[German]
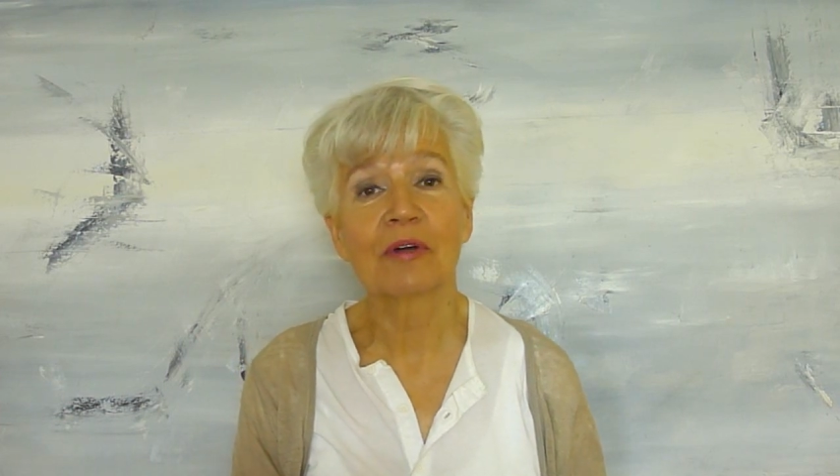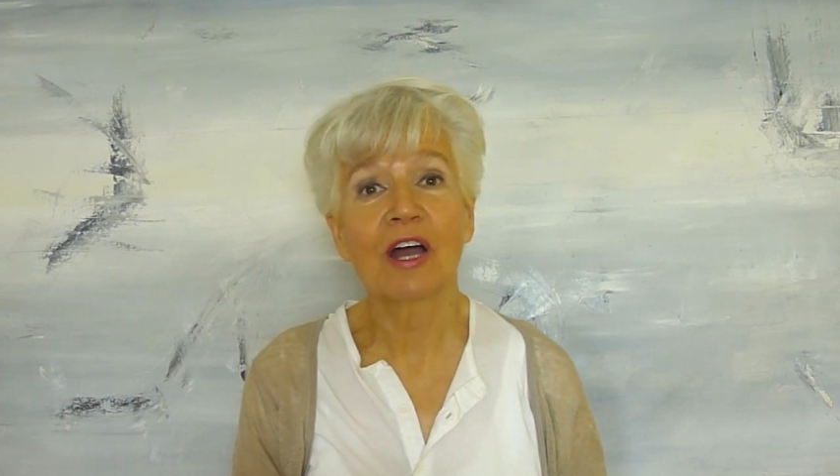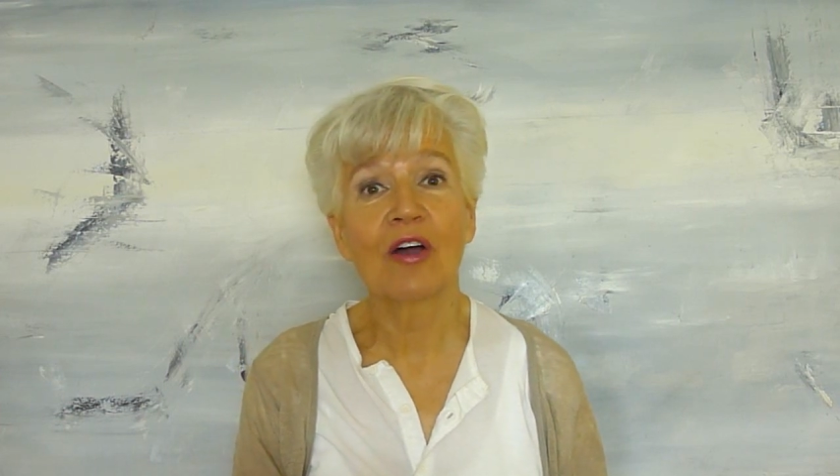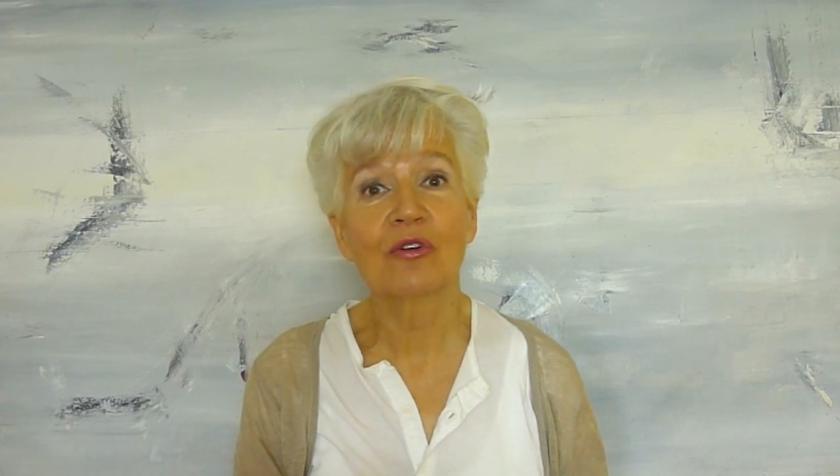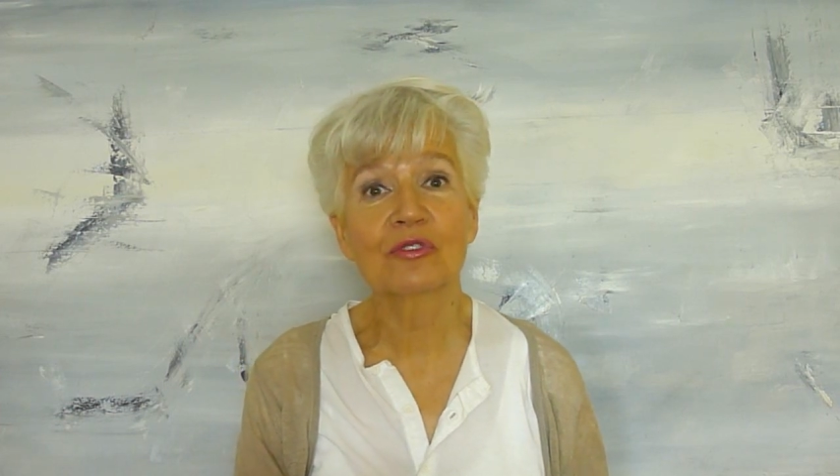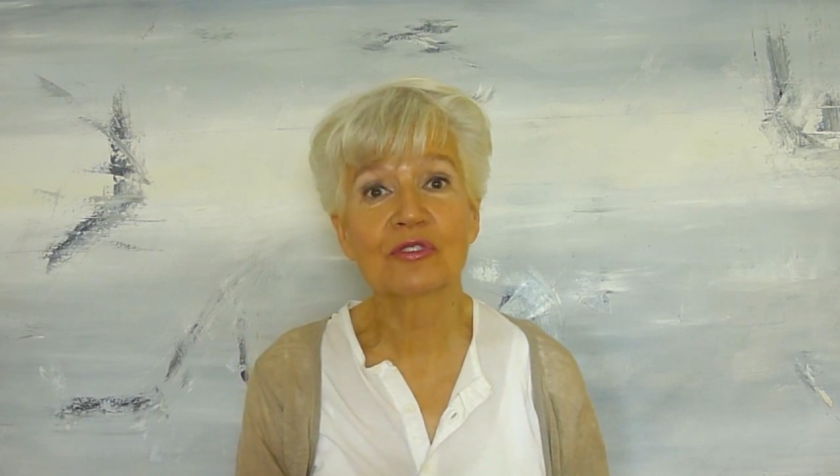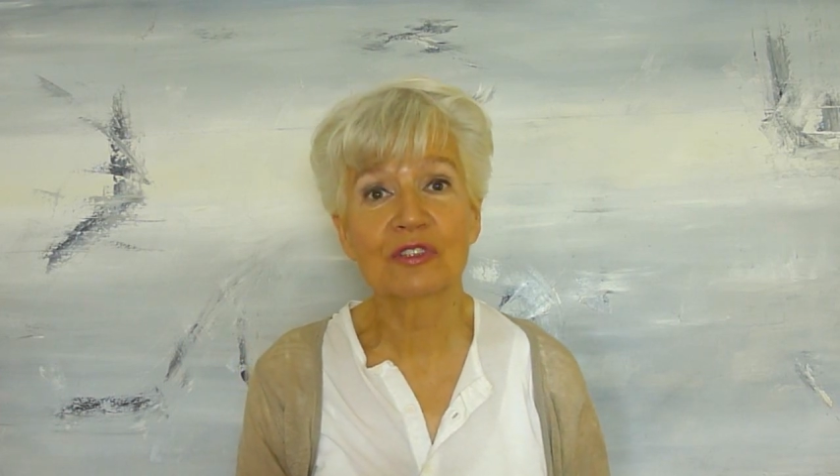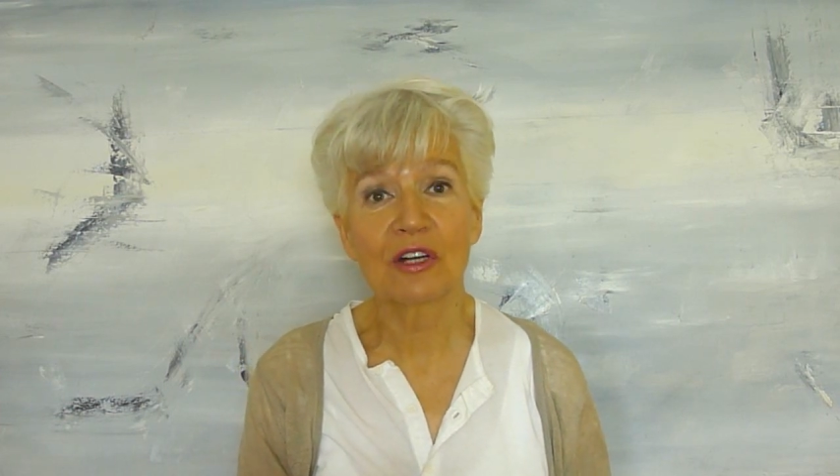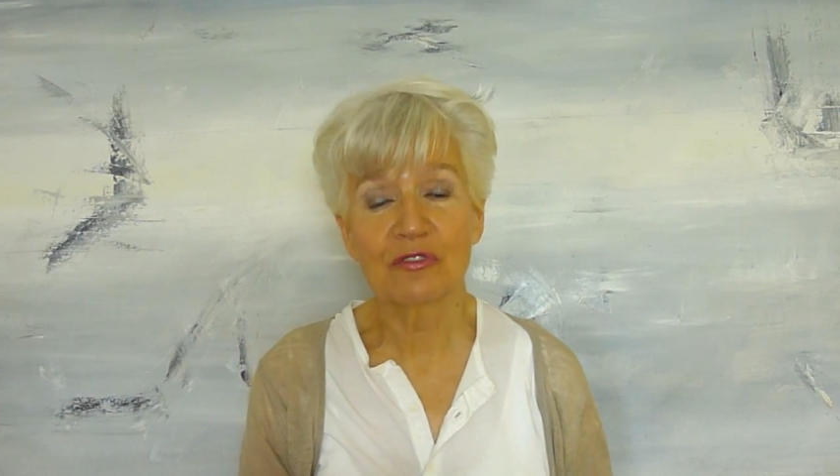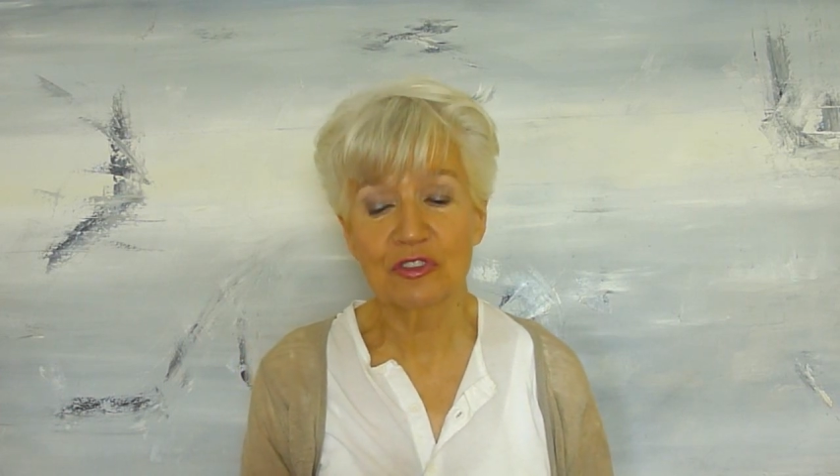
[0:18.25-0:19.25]
raus
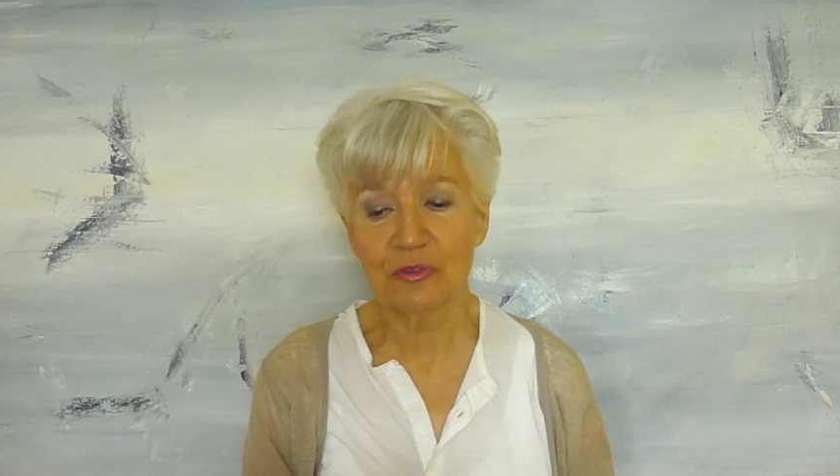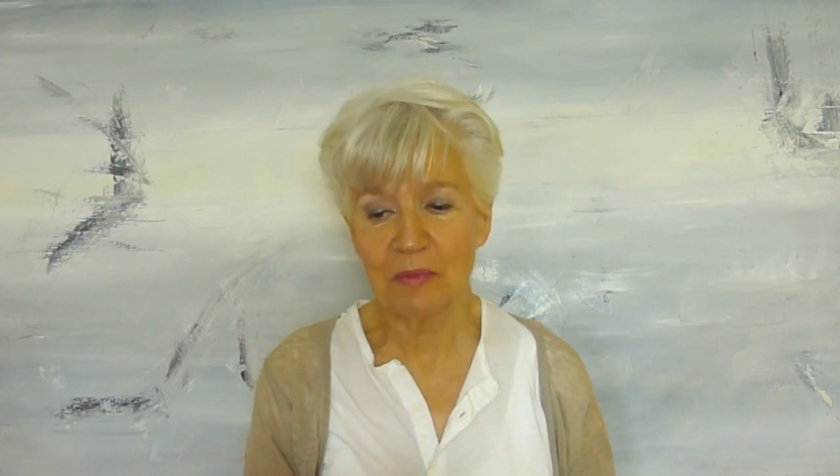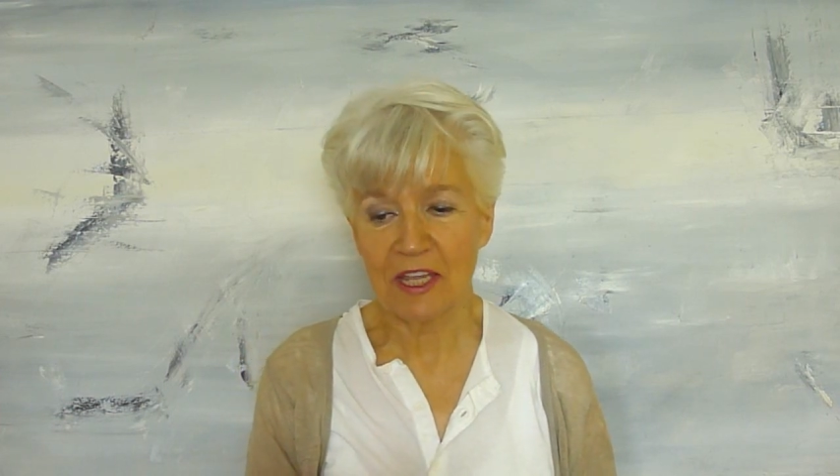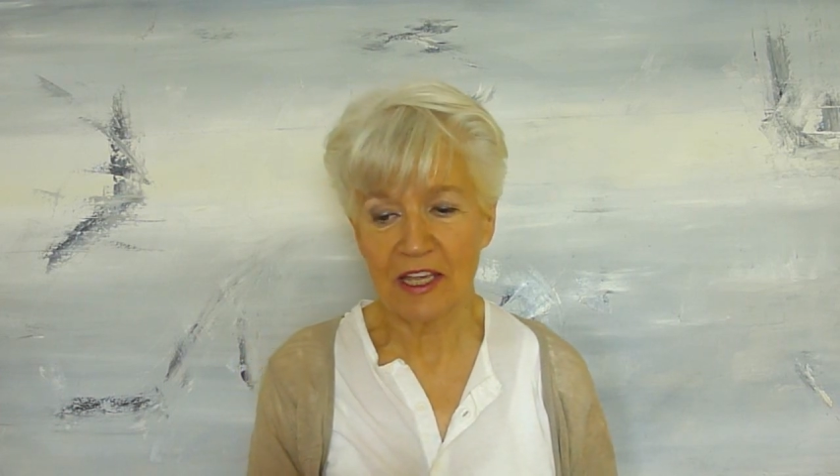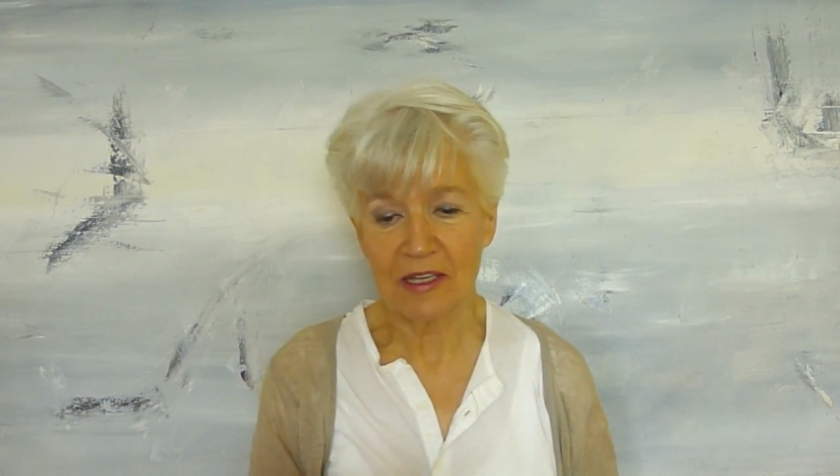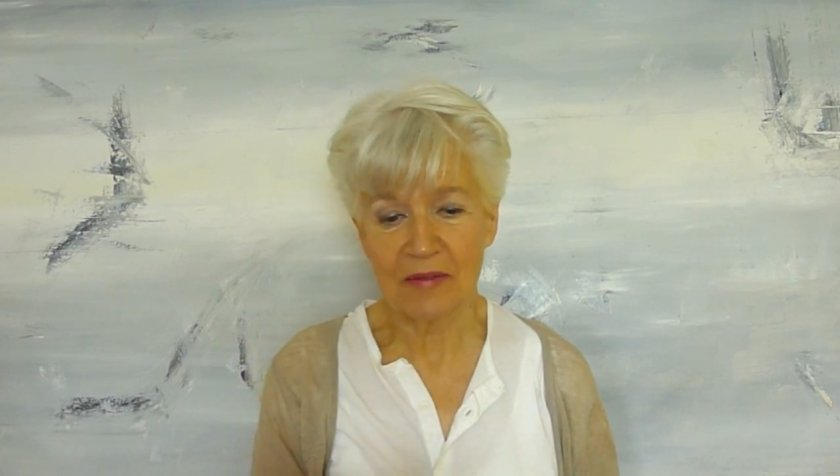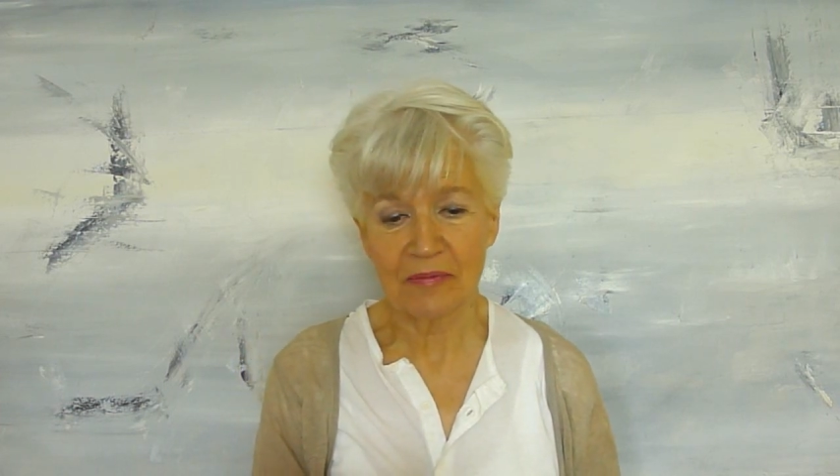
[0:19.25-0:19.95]
aufs Meer.